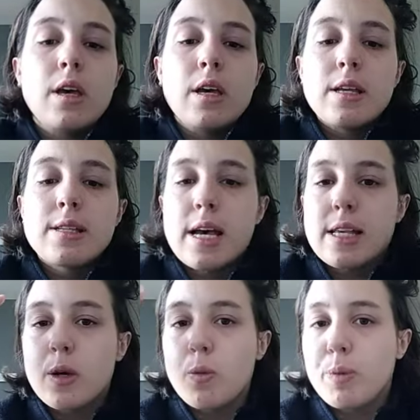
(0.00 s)
C'est
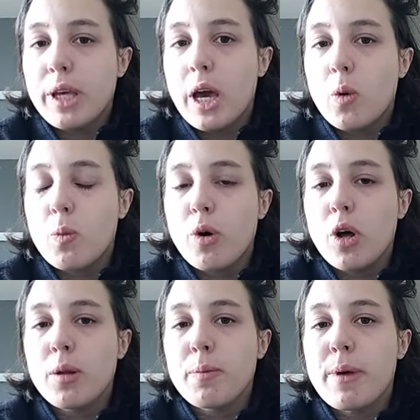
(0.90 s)
assez compliqué à
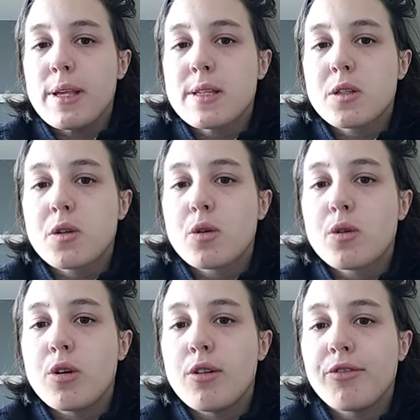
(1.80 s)
comprendre parce que
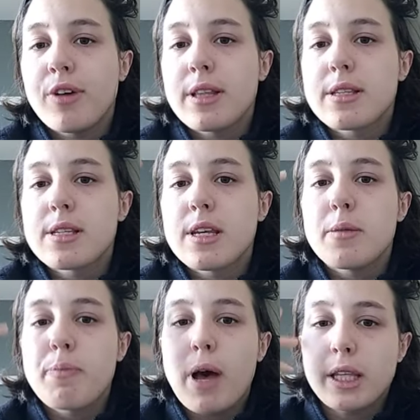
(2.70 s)
en fait c'est une
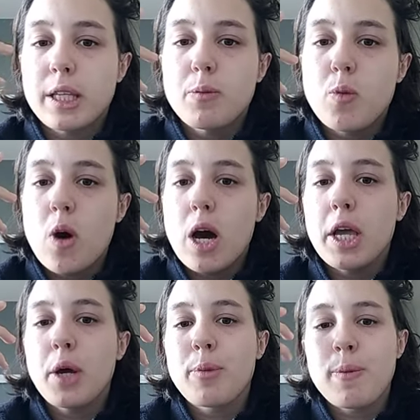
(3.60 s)
partie de moi et
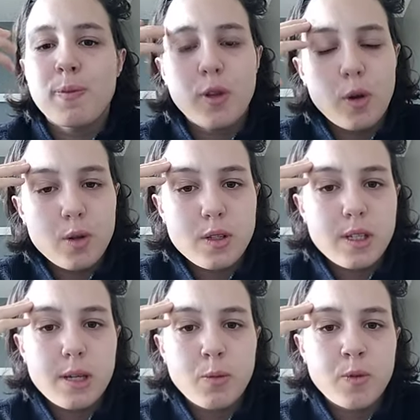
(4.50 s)
en même temps
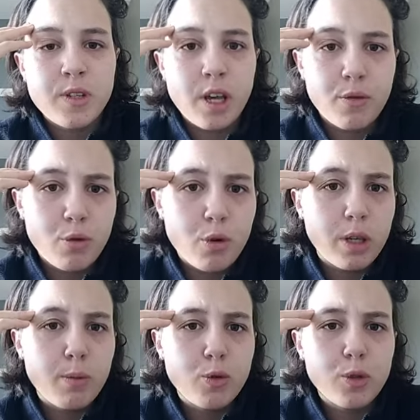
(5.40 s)
c'est mon cerveau qui
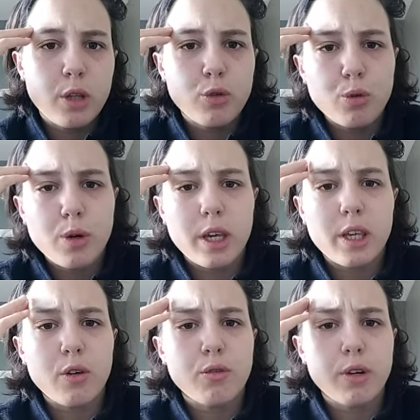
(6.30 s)
me joue des tours et qui
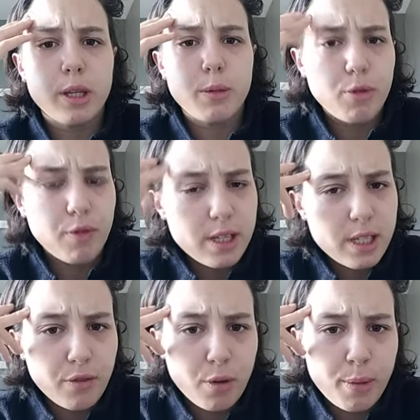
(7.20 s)
envoie des mauvaises
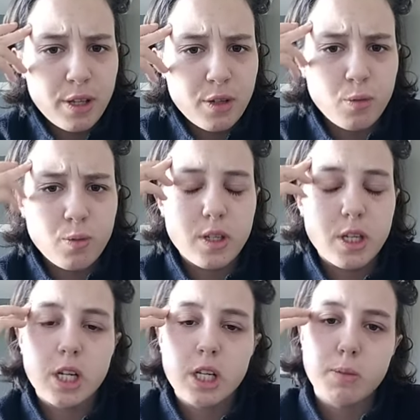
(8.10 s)
informations. Ça
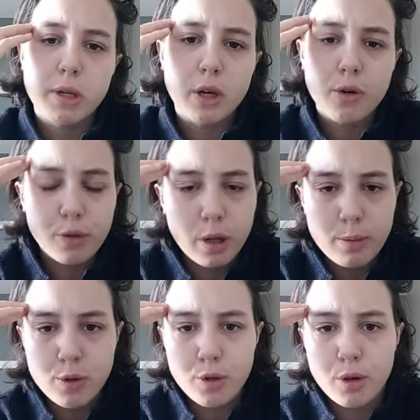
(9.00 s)
j'expliquerai au fur et à
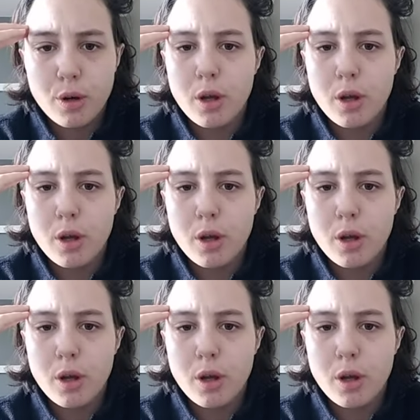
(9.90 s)
mesure.